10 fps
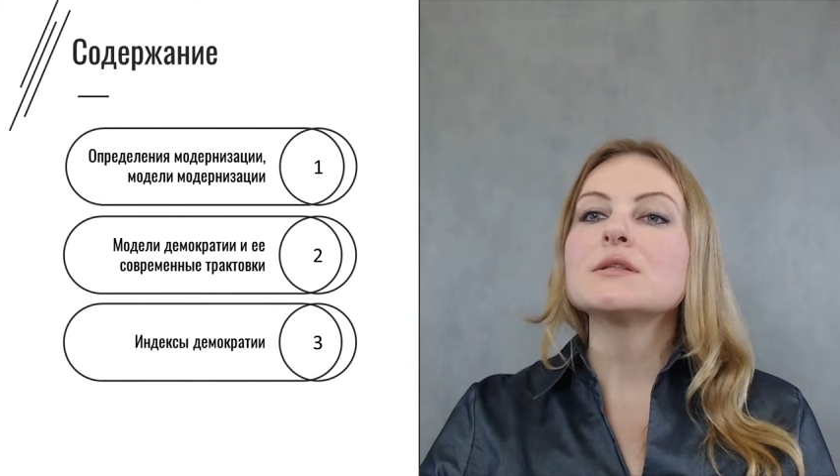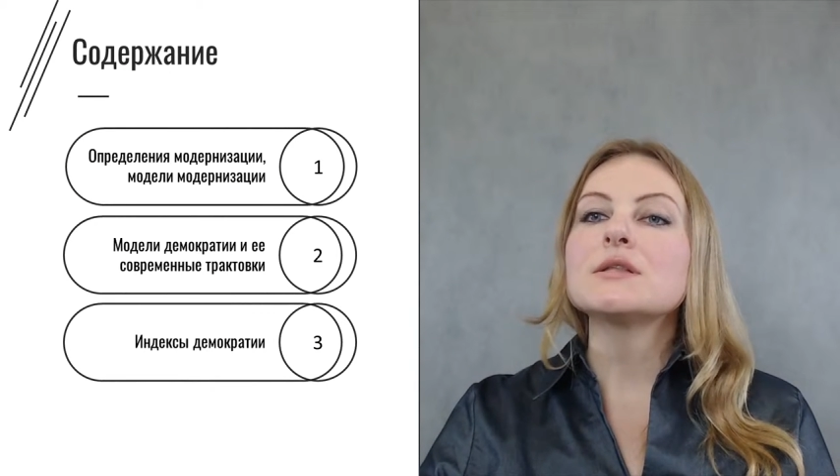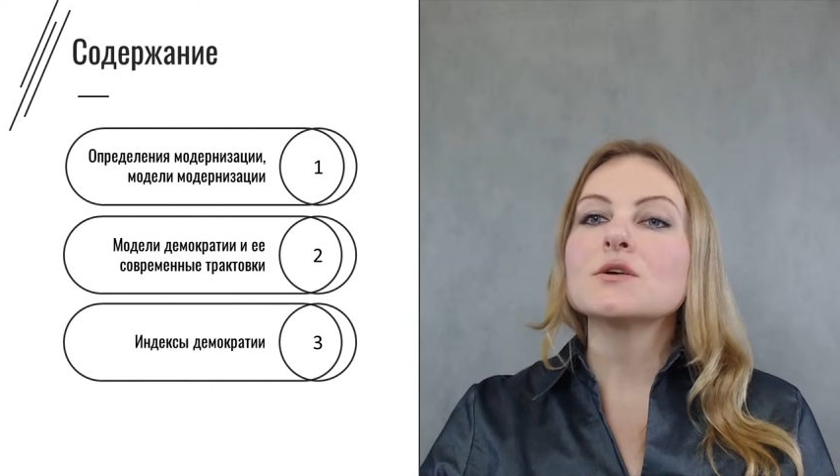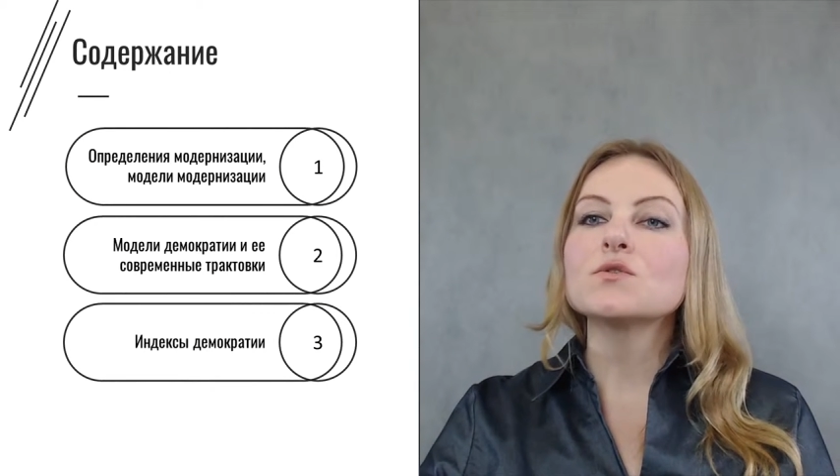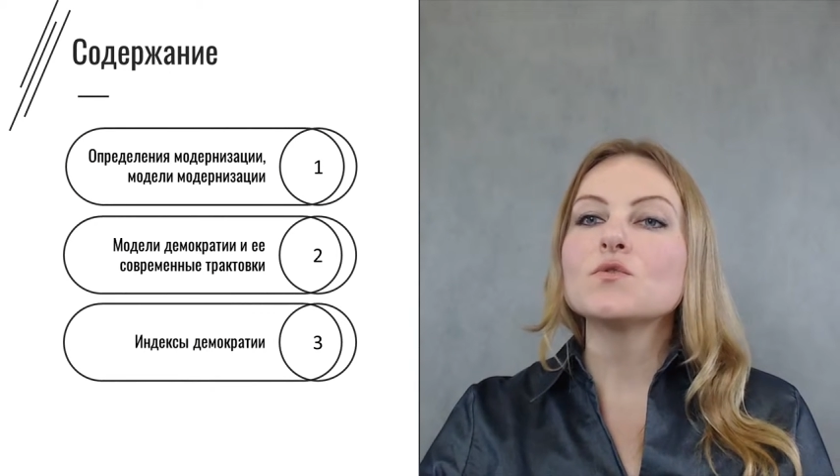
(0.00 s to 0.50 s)

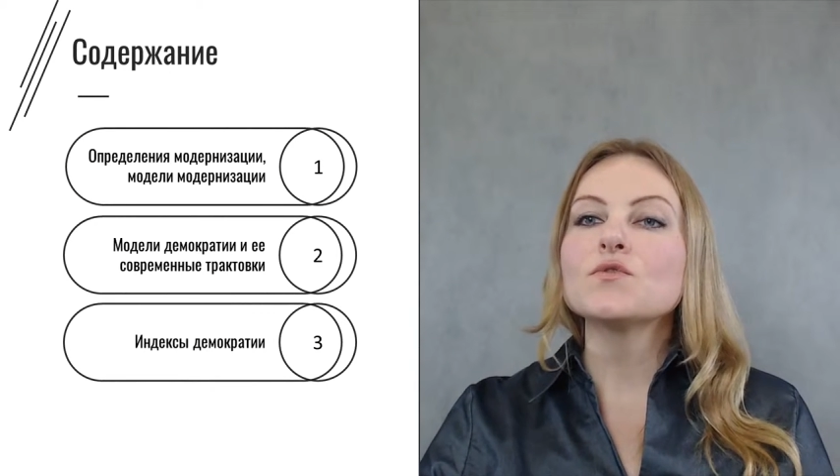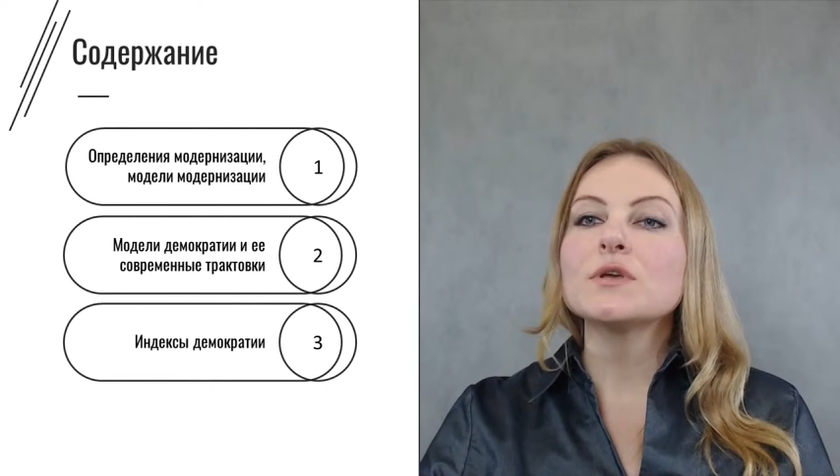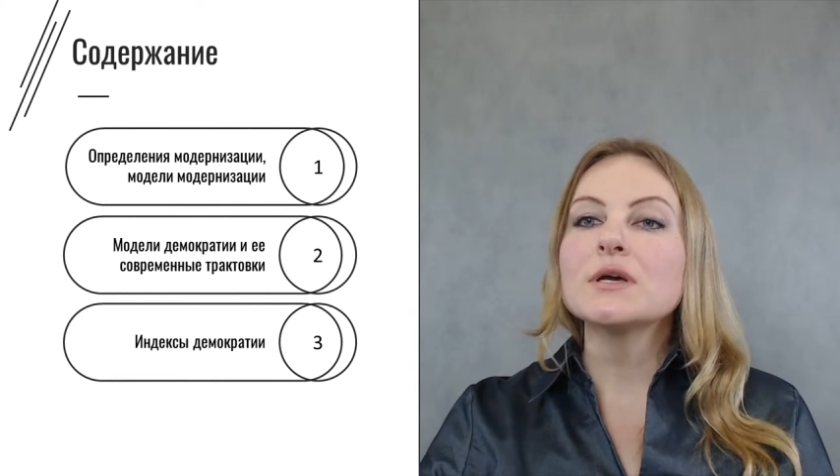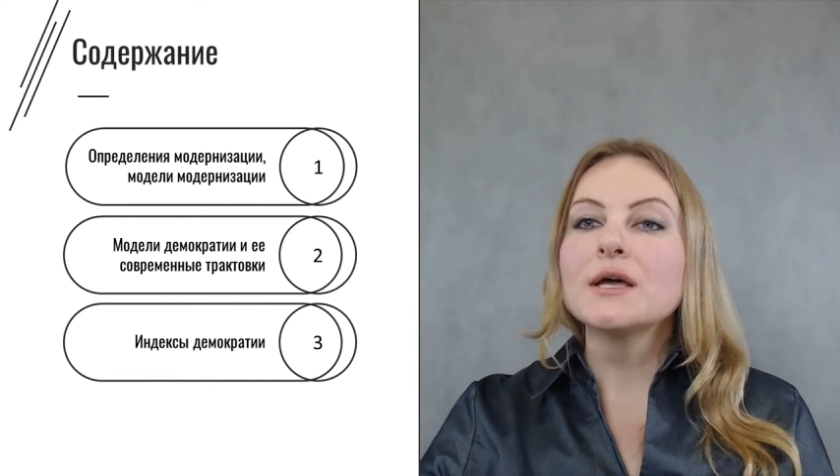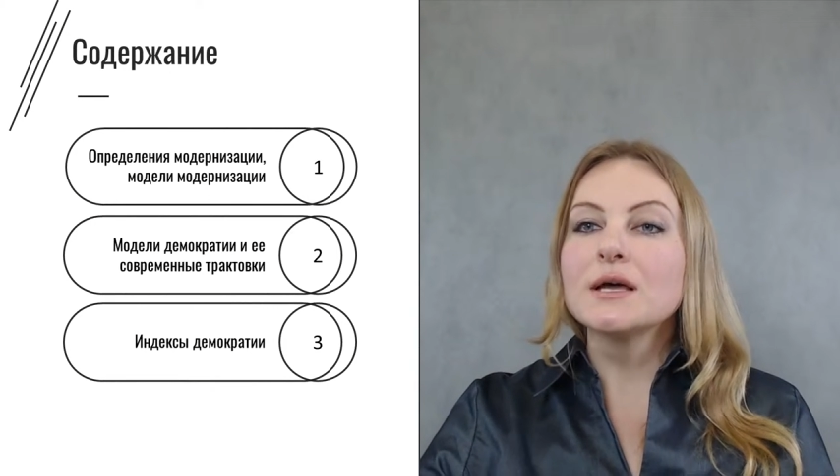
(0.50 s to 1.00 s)

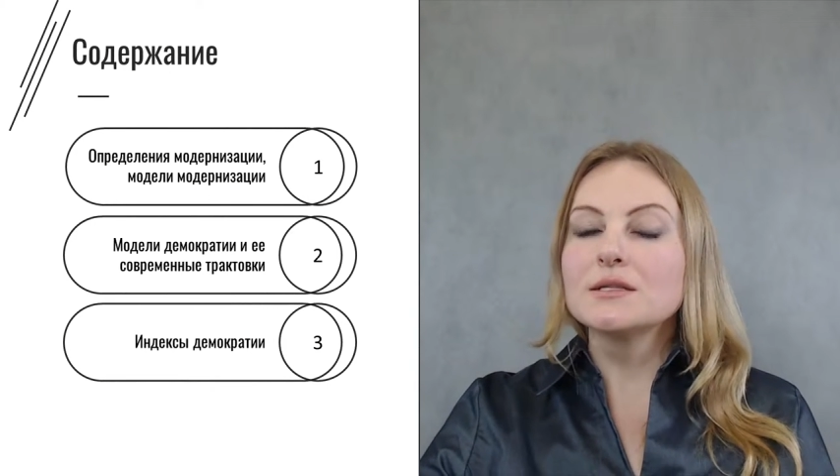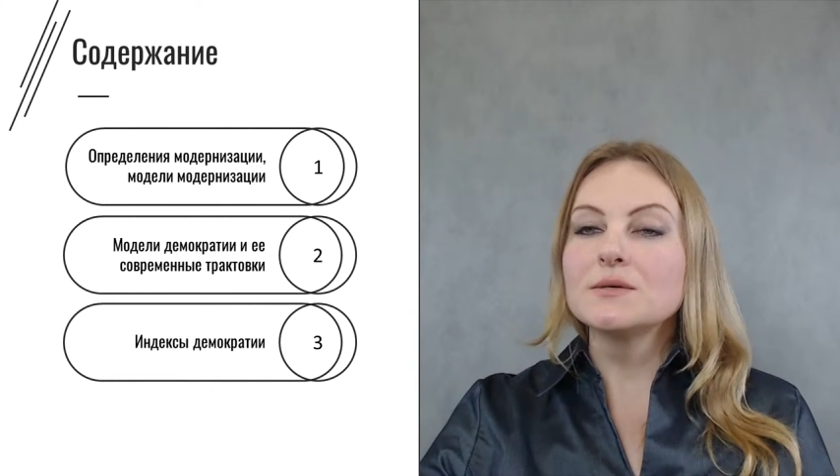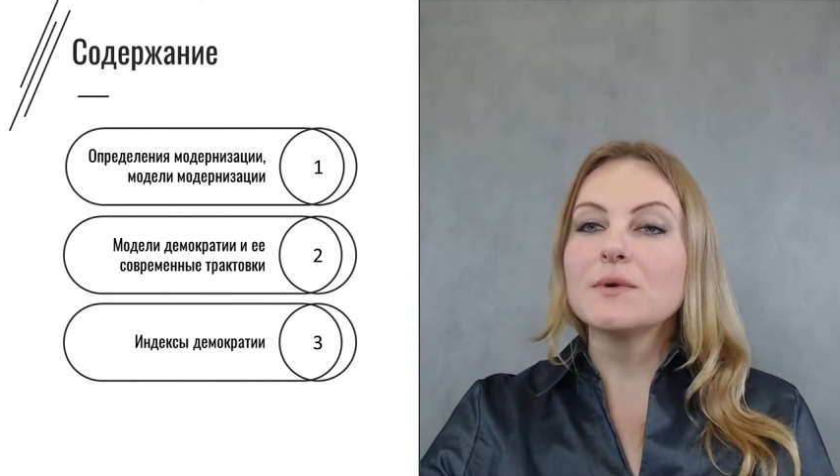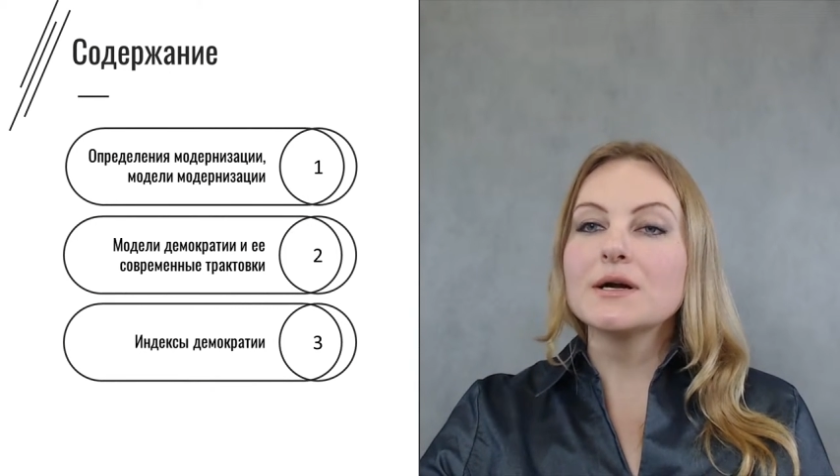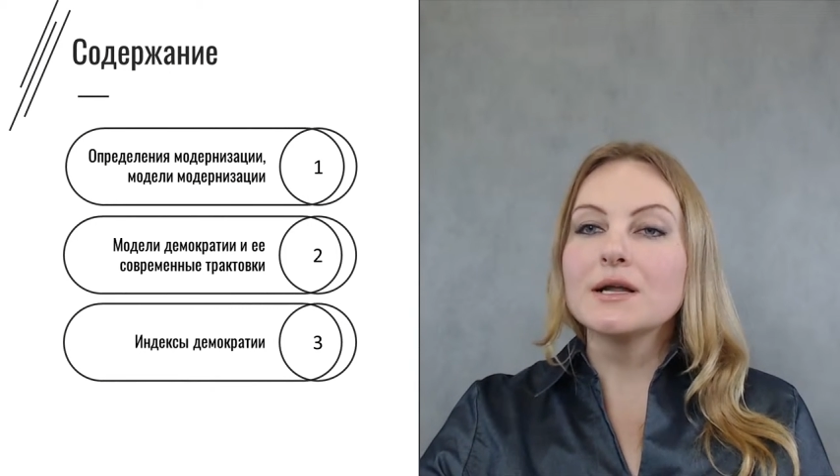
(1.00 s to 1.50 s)
трактовки
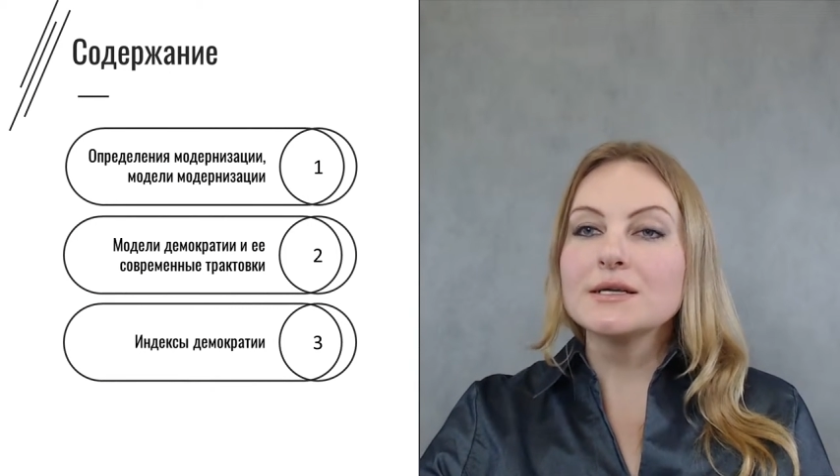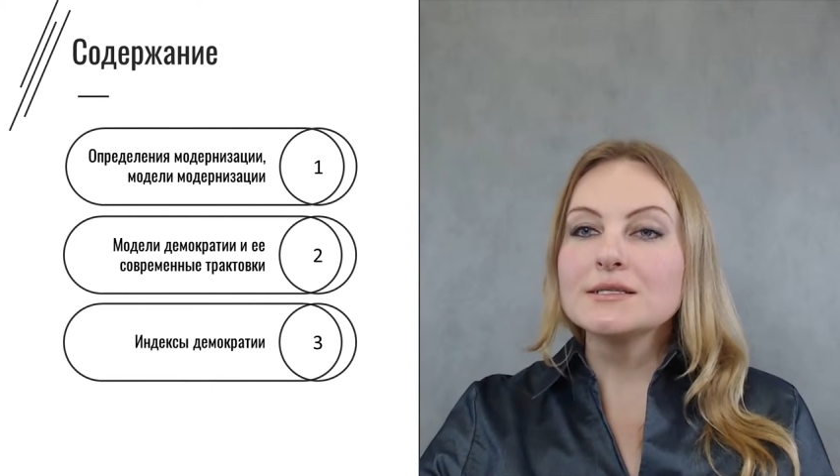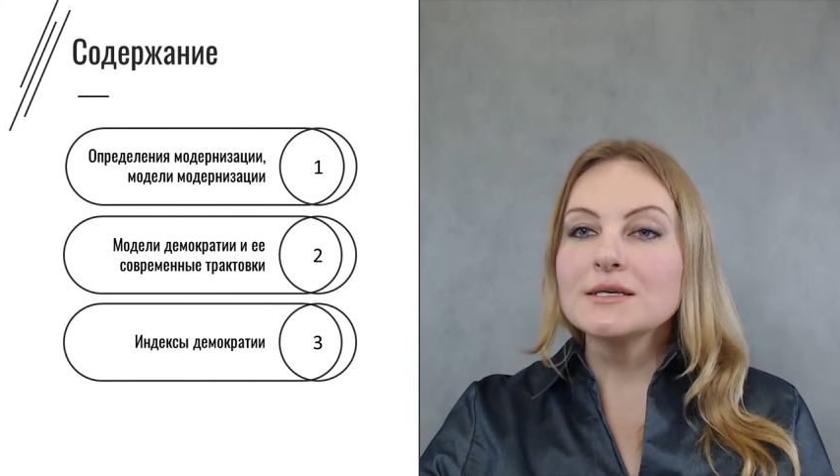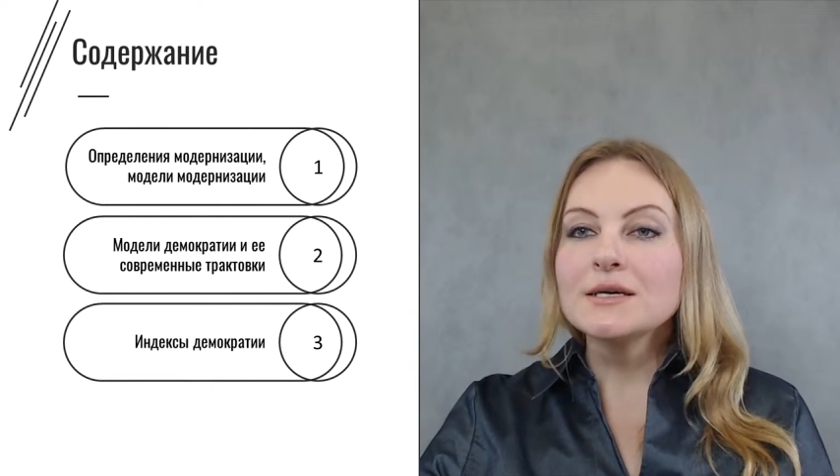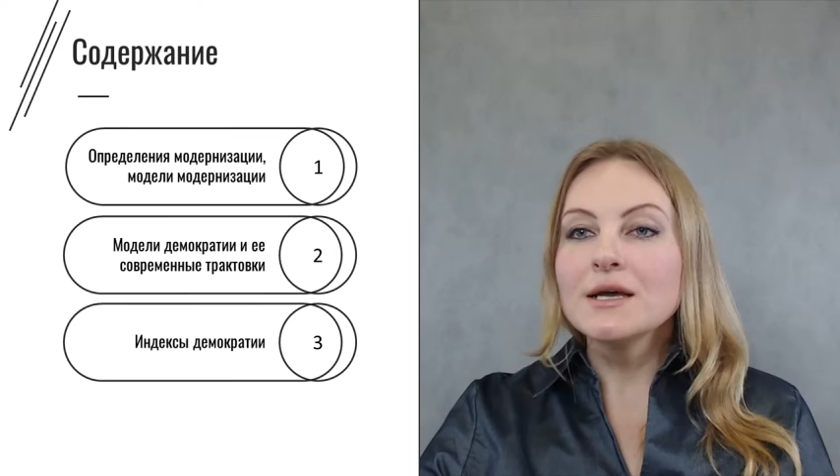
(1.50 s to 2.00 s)

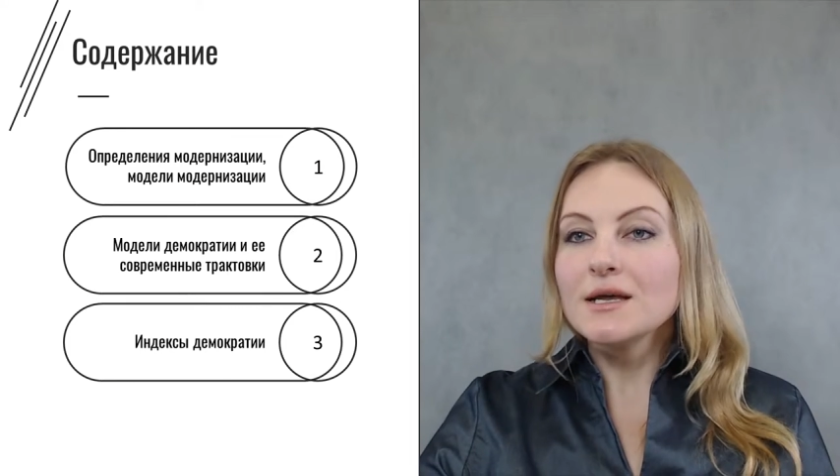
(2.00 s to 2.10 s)
демократии,